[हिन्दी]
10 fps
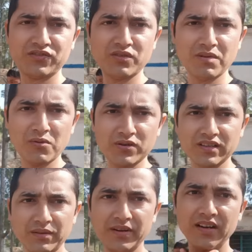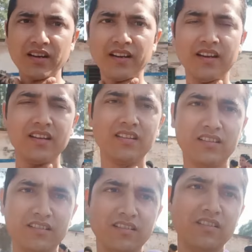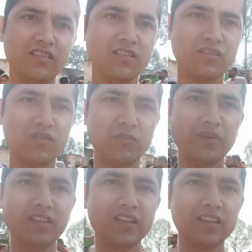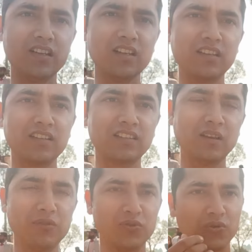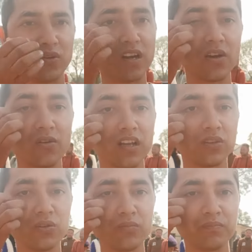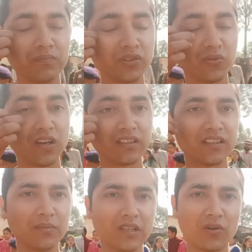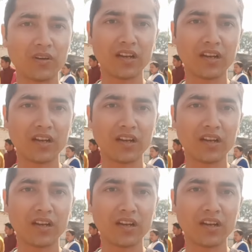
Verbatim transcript: स्कूल में बहुत ज़्यादा भीड़ लग रही है और पीछे का नज़ारा देख सकते हैं अभी जूडो कराटा हो रहा तो थोड़ा चित्र बितर